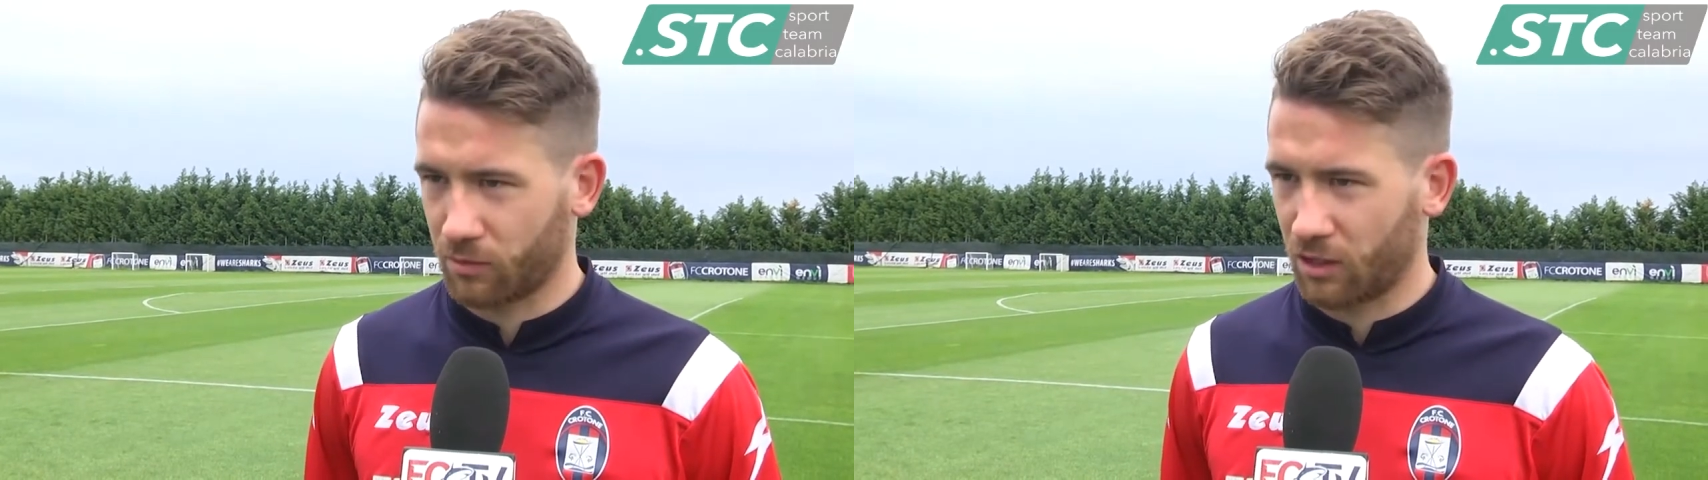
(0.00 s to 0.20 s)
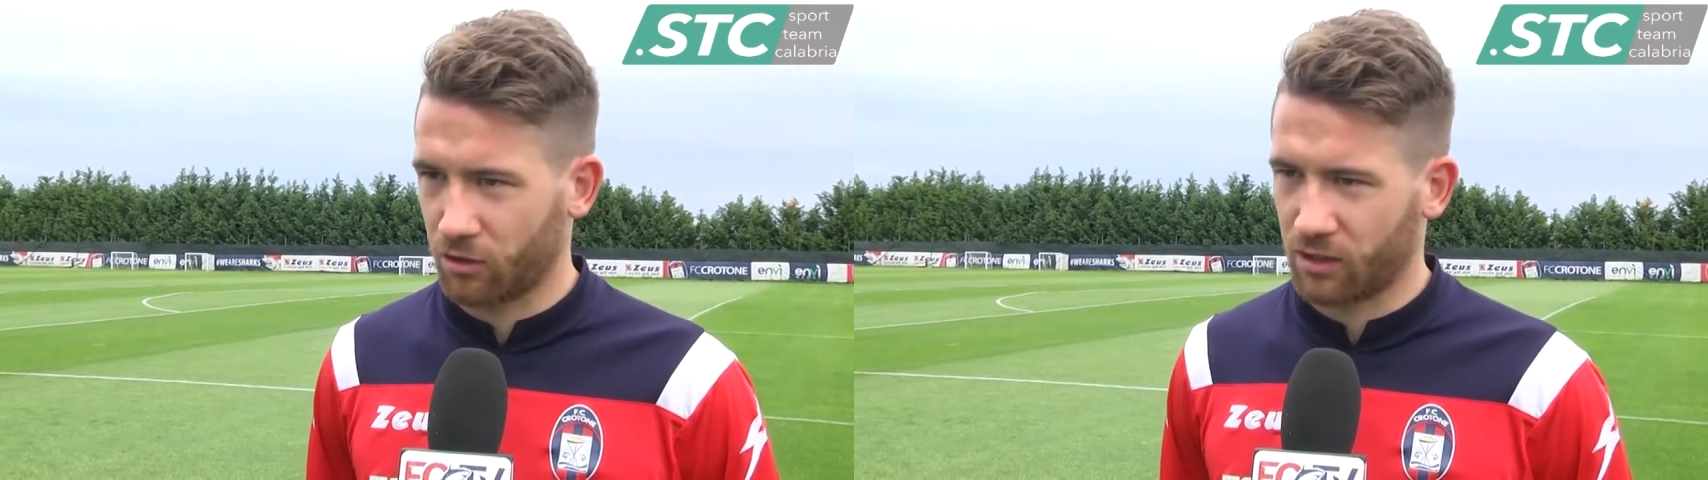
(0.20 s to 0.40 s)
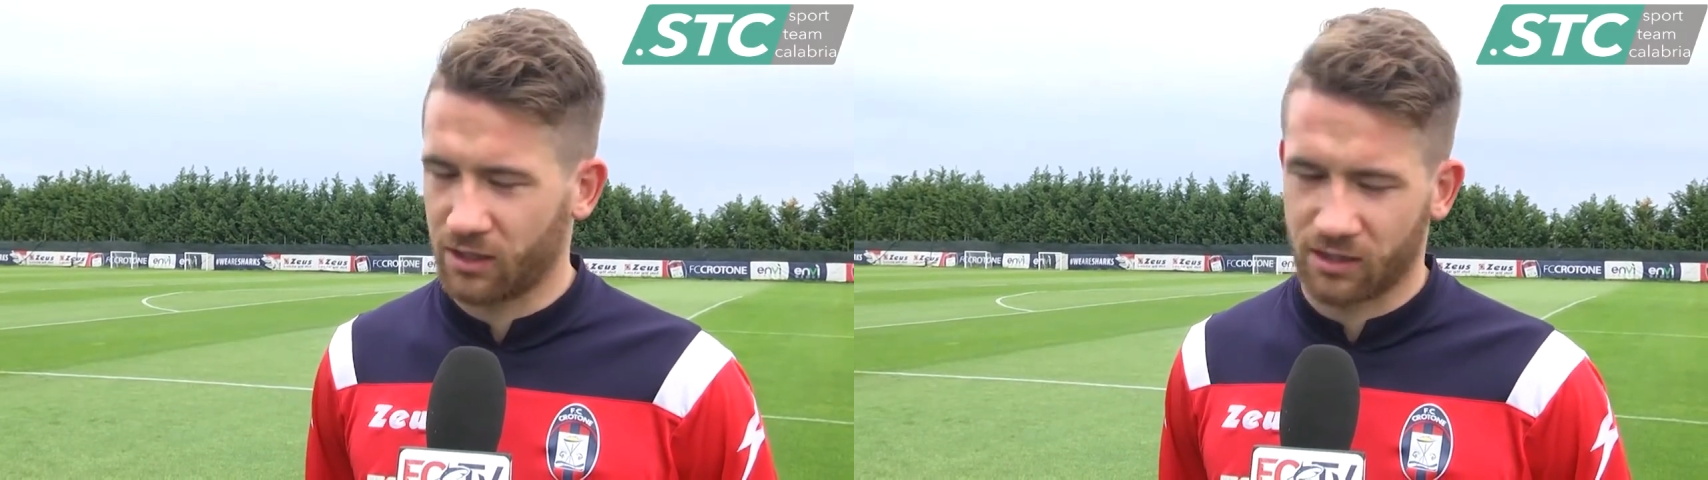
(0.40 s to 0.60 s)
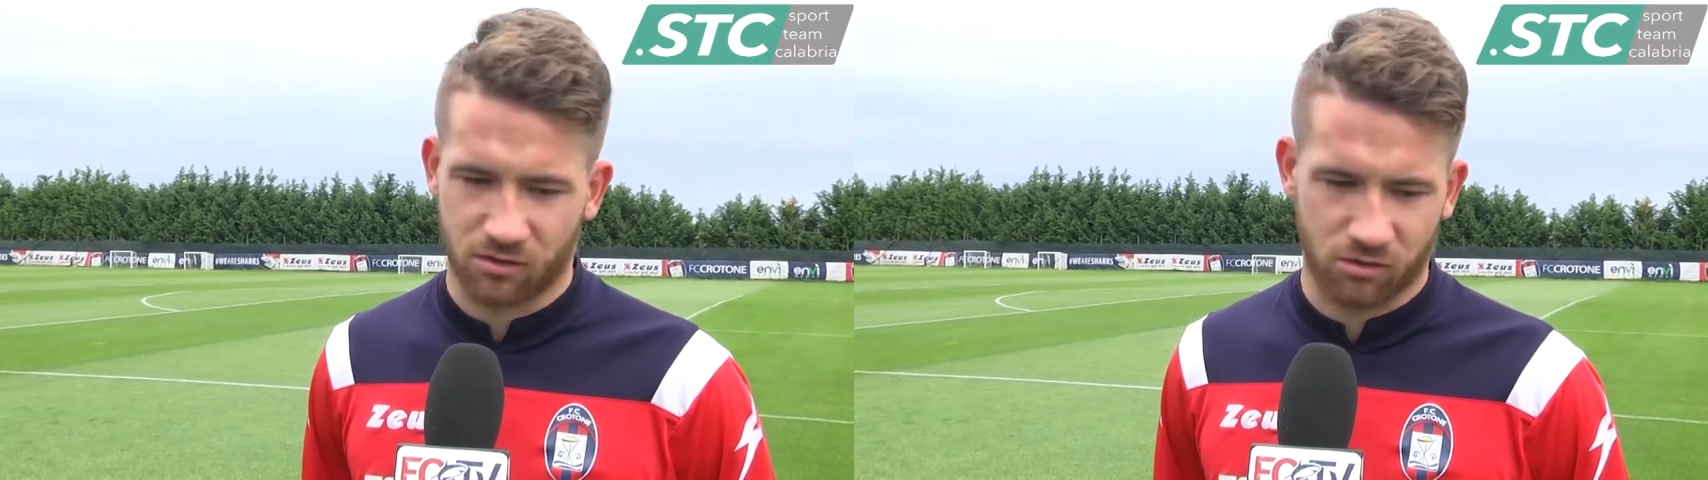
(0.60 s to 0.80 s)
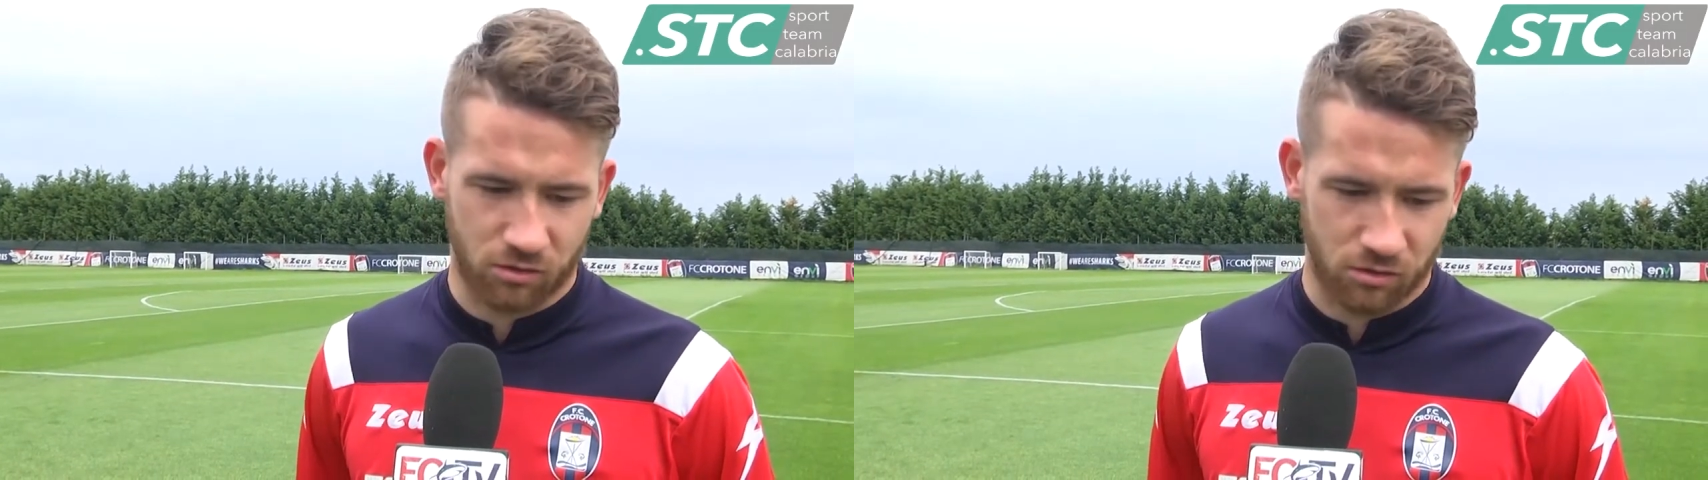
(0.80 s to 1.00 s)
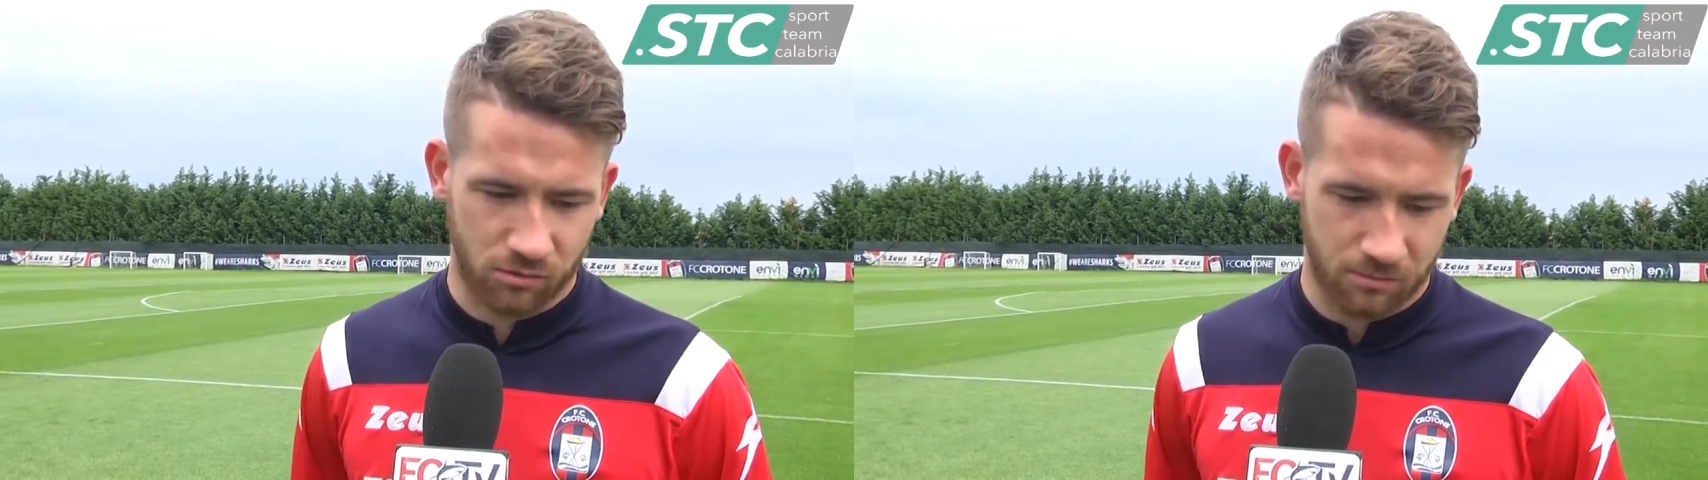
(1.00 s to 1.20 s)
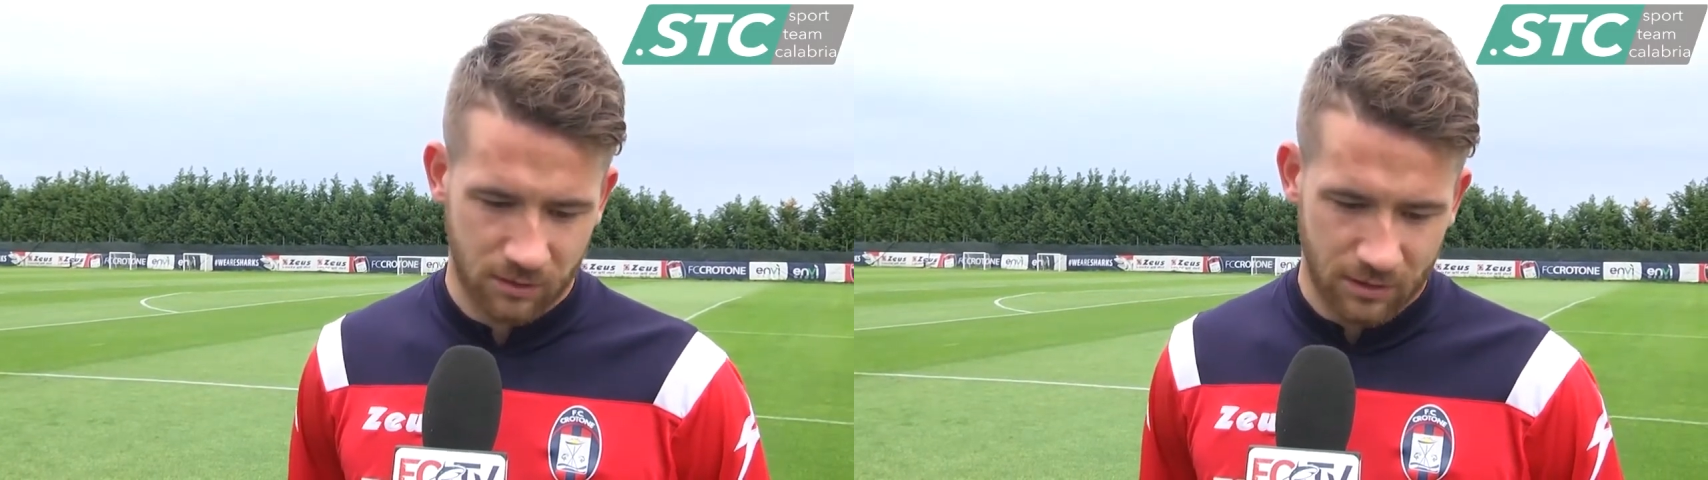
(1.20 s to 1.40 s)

meglio e io sono